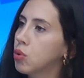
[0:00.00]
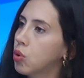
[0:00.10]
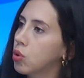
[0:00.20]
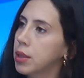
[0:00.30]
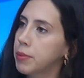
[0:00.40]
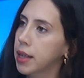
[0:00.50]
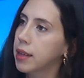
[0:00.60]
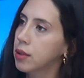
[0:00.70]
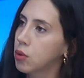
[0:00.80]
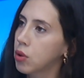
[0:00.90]
o şimdiye
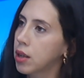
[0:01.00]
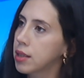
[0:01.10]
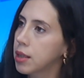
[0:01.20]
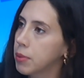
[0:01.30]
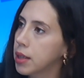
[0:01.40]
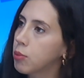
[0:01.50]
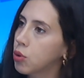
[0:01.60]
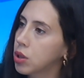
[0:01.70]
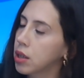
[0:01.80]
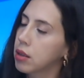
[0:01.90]
kadar olan çabayı
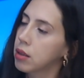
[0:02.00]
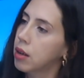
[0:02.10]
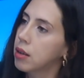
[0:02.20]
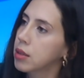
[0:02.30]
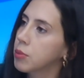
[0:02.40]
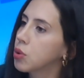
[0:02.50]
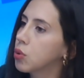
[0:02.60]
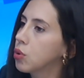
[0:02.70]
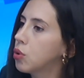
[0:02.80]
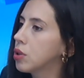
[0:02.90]
boşa hani harcamış
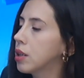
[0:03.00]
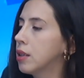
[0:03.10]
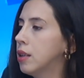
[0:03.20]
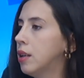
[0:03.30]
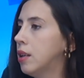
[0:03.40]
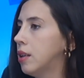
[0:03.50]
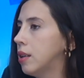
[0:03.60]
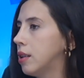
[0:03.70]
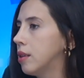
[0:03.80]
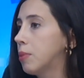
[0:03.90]
oluyor. O yüzden
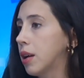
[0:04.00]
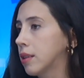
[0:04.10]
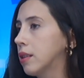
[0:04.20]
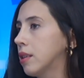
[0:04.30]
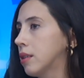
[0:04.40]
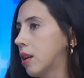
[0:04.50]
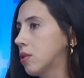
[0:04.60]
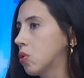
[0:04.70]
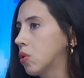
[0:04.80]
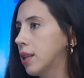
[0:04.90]
e, belki de
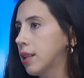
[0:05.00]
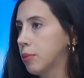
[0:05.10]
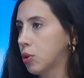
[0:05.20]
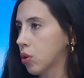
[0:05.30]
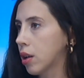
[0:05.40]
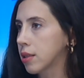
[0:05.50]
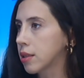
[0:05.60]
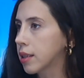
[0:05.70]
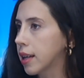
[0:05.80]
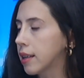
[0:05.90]
yıllar sonra yine birçok
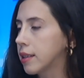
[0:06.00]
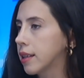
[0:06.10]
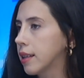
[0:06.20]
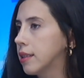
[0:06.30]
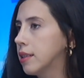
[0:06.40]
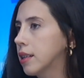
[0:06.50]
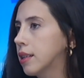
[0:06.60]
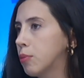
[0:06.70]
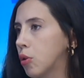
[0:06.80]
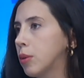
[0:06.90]
hastalık eradike
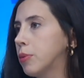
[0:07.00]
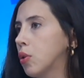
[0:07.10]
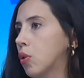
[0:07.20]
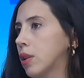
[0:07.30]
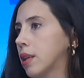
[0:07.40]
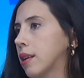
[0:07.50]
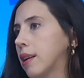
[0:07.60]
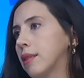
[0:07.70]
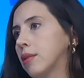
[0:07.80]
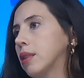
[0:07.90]
edilecek. Hani böyle bir
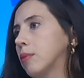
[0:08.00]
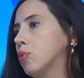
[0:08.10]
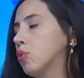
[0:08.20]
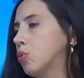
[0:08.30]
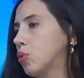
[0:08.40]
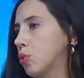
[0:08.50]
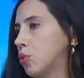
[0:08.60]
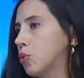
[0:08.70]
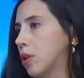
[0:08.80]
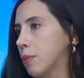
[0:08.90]
yoldayken e, bunun
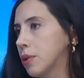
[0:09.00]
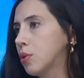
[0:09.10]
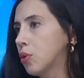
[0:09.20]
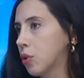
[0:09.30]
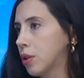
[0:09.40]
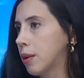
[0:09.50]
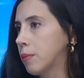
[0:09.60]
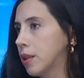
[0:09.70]
düzgün uygulanması çok önemli.